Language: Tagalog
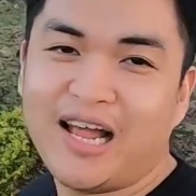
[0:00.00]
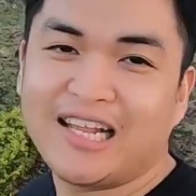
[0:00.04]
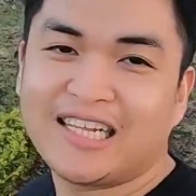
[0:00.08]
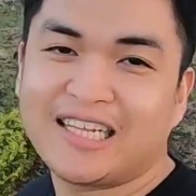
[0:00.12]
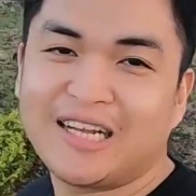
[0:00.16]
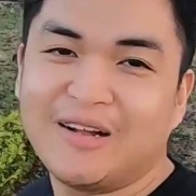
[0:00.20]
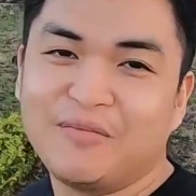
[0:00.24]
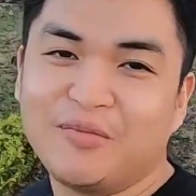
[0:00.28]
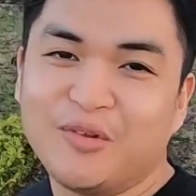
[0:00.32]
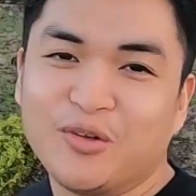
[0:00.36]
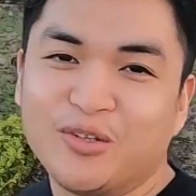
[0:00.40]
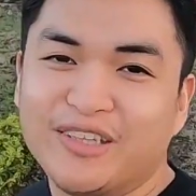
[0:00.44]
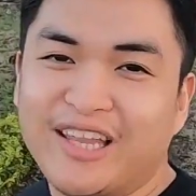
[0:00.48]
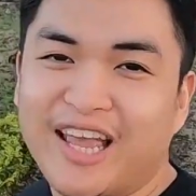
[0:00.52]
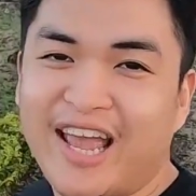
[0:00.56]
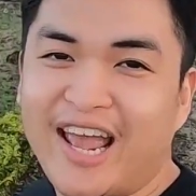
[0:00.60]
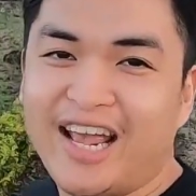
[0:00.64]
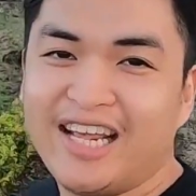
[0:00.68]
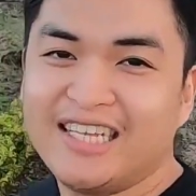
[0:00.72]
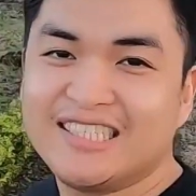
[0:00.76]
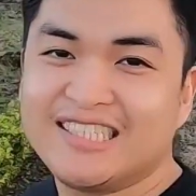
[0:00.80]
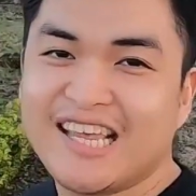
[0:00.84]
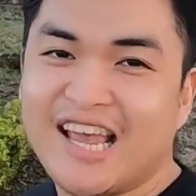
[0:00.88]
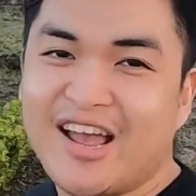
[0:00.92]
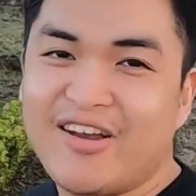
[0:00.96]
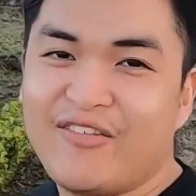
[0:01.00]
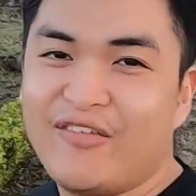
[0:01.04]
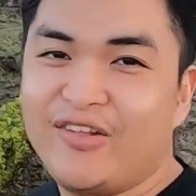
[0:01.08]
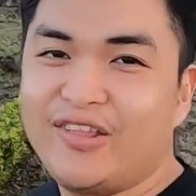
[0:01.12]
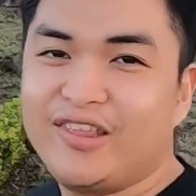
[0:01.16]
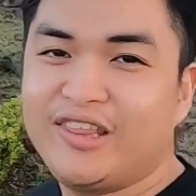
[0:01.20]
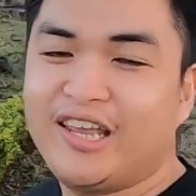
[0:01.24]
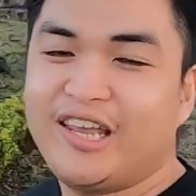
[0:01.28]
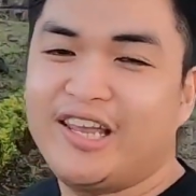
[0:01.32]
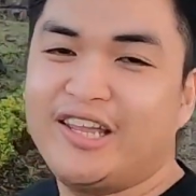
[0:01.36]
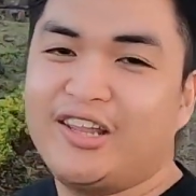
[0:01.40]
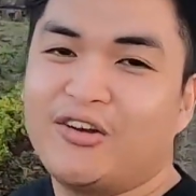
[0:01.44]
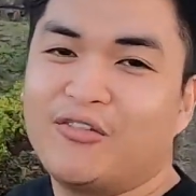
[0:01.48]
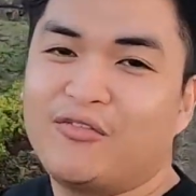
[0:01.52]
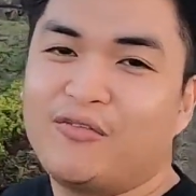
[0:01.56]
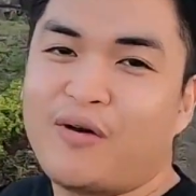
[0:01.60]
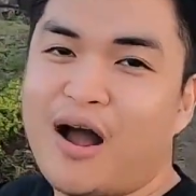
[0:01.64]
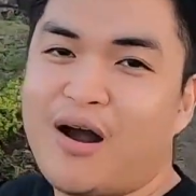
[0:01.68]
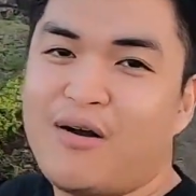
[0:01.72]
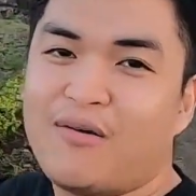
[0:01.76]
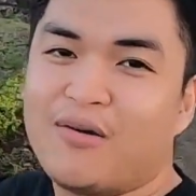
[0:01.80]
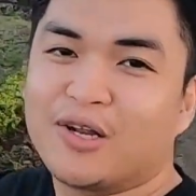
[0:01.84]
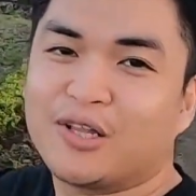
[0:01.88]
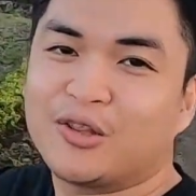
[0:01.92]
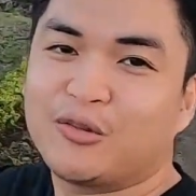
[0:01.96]
Welcome to day 17 of
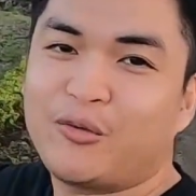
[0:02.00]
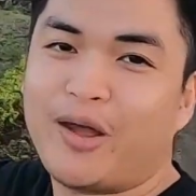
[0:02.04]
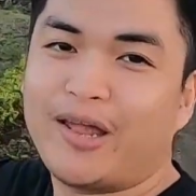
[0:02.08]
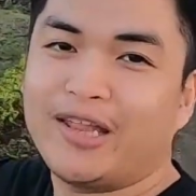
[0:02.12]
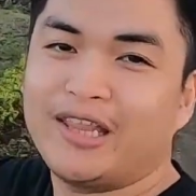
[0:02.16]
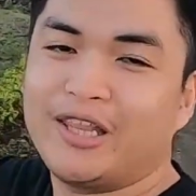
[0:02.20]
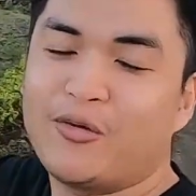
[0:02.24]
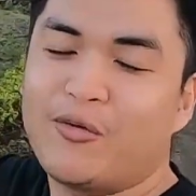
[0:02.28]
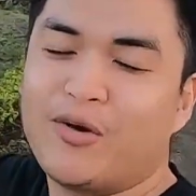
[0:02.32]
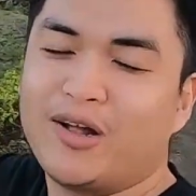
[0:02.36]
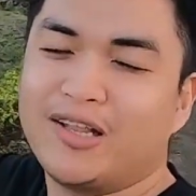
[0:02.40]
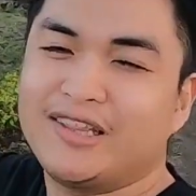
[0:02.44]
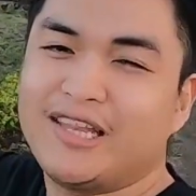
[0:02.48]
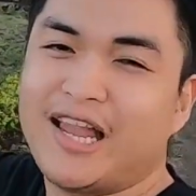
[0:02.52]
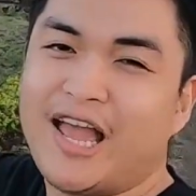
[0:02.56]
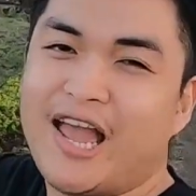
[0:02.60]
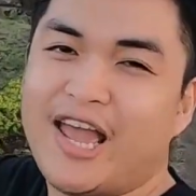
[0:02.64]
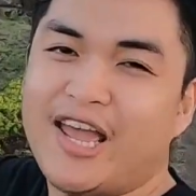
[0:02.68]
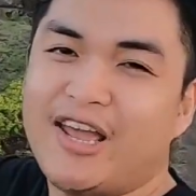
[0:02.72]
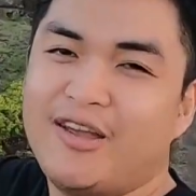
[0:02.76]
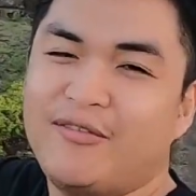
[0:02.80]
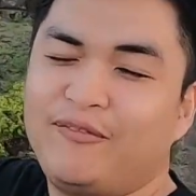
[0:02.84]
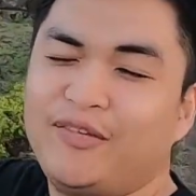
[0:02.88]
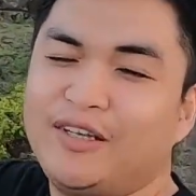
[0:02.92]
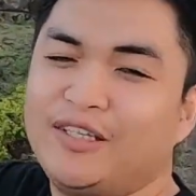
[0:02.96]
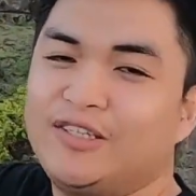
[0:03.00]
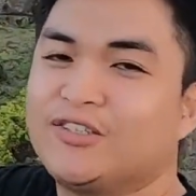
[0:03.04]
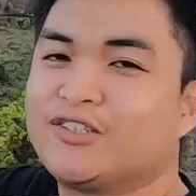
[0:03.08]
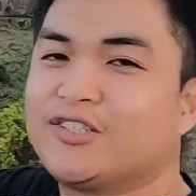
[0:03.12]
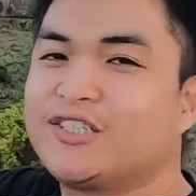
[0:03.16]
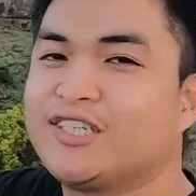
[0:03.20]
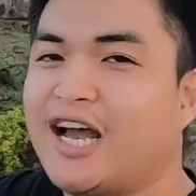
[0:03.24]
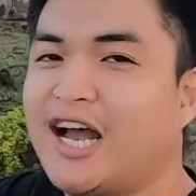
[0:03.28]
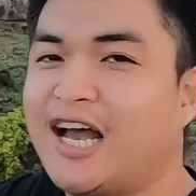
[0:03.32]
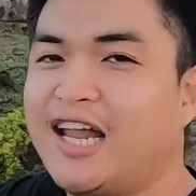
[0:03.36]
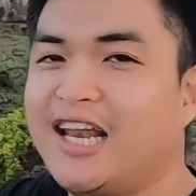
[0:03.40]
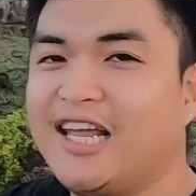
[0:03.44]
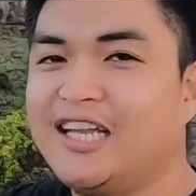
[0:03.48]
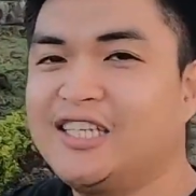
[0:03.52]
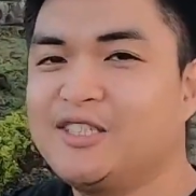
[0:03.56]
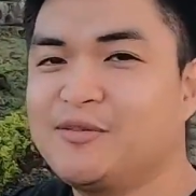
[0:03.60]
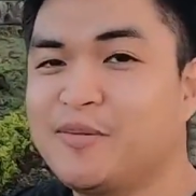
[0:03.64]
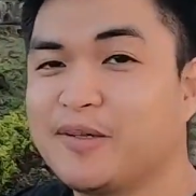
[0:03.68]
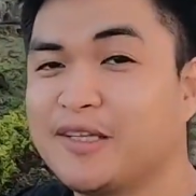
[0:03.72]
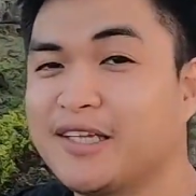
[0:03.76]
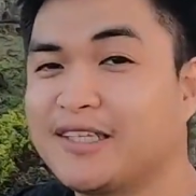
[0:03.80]
our 21-day video challenge.